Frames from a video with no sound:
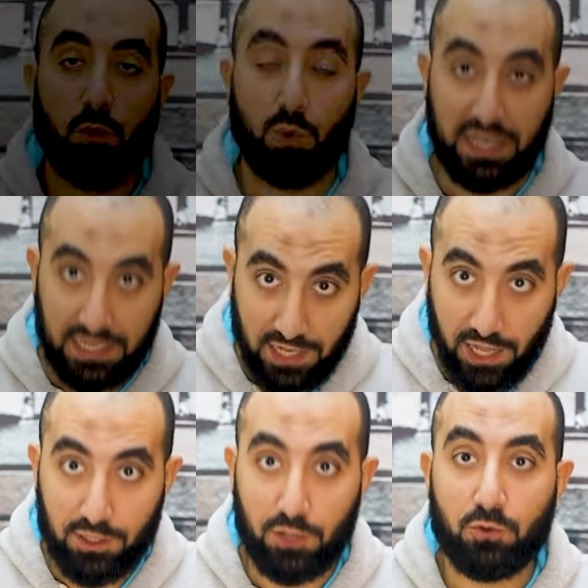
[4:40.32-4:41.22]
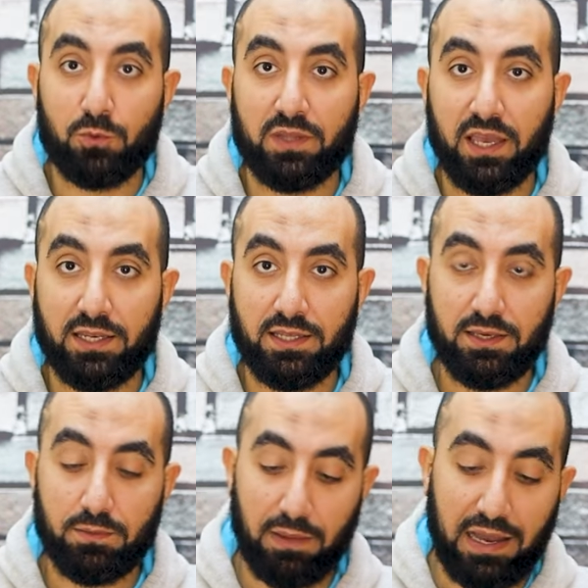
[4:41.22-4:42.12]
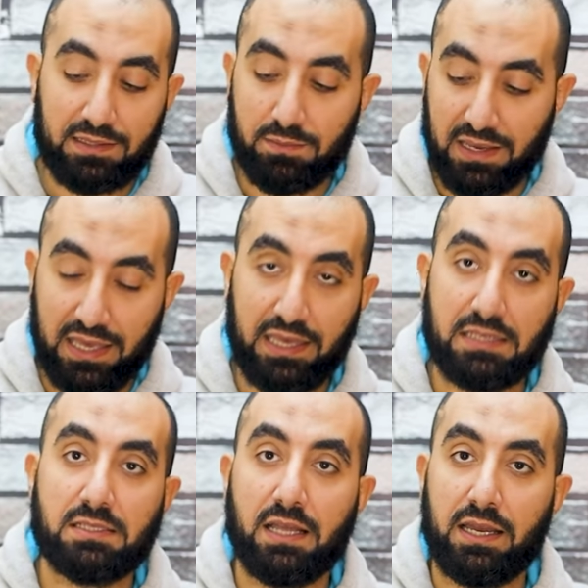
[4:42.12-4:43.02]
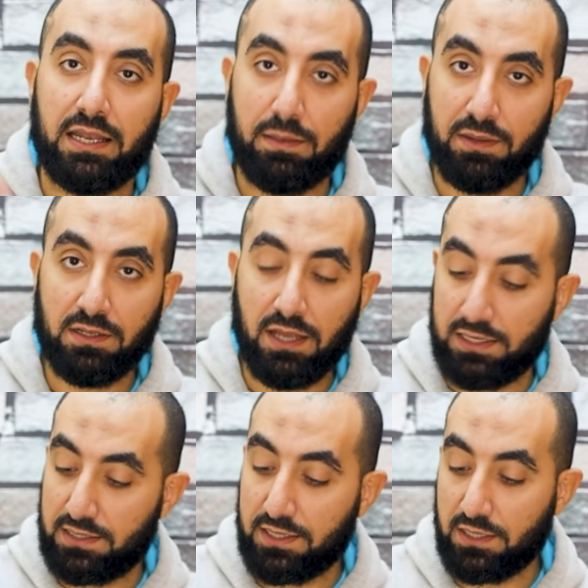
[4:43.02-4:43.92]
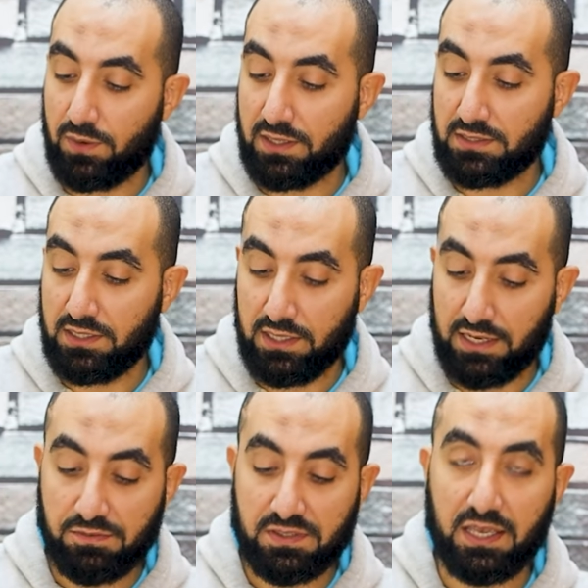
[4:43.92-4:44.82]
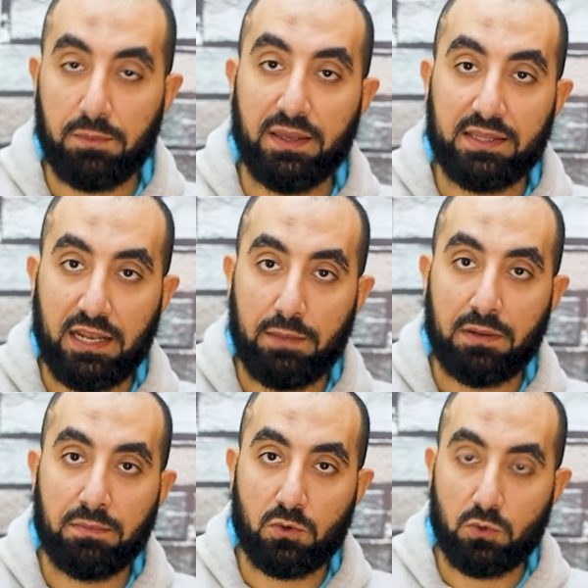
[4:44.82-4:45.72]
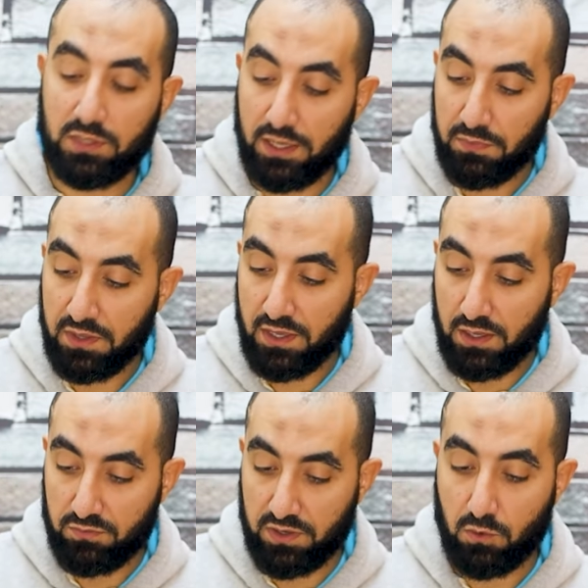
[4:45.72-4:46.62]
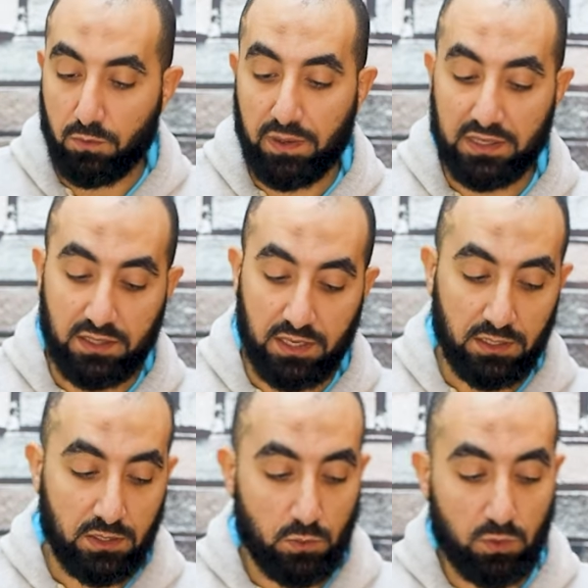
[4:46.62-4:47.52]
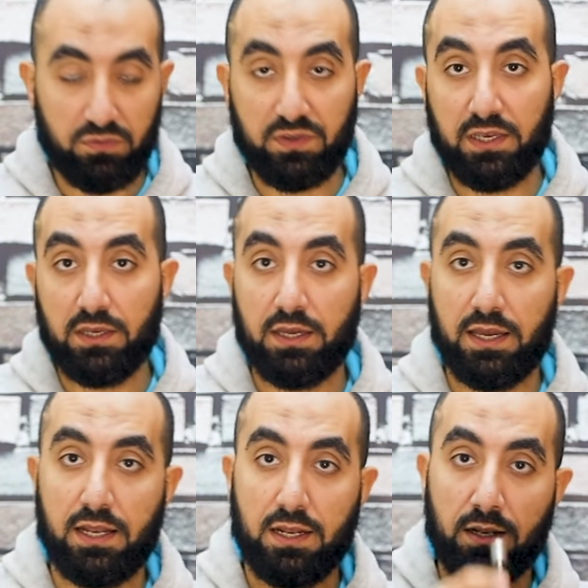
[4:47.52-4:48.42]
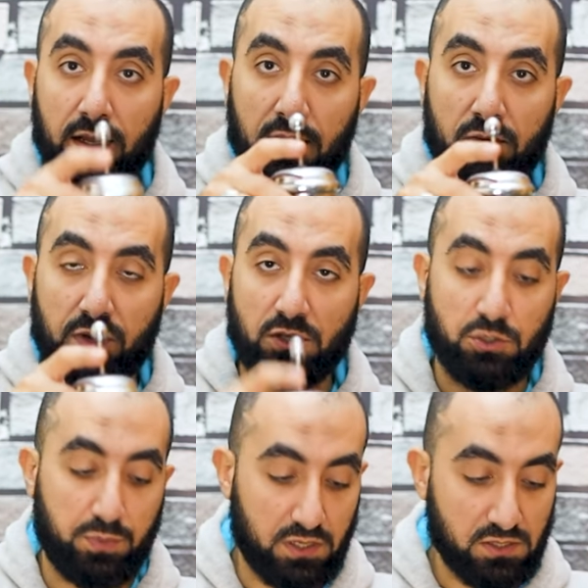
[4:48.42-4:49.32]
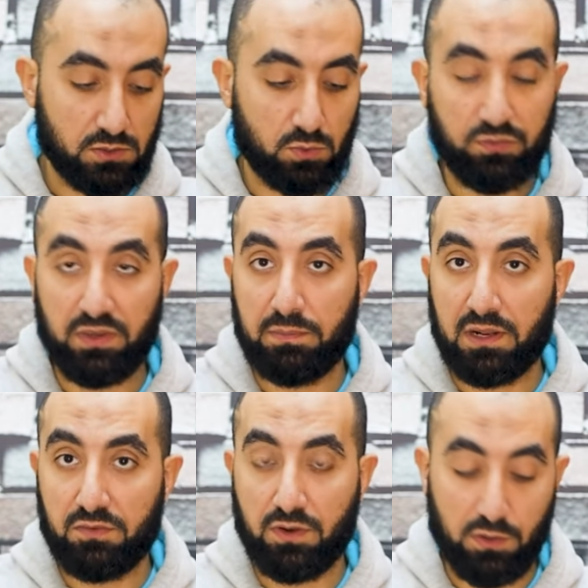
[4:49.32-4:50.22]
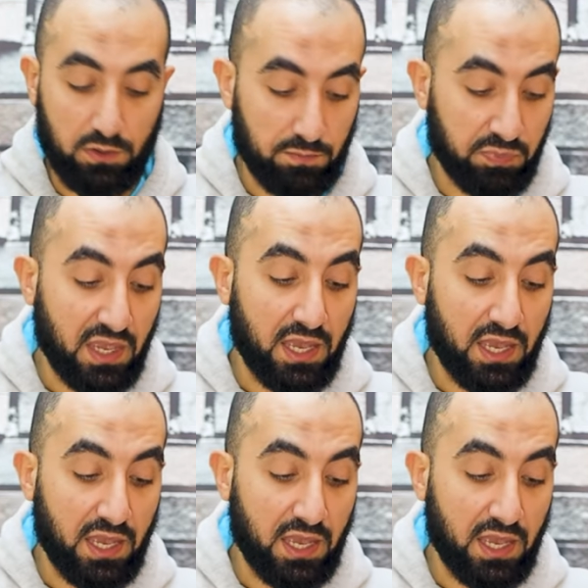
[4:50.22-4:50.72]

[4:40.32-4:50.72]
ورجعنا لحضراتكم تاني بعد ما جهزنا اللبن عندنا دلوقتي نفس كمية اللبن موجودة في الكوبايتين وفي الفرنش بريس وفي الميلك فردر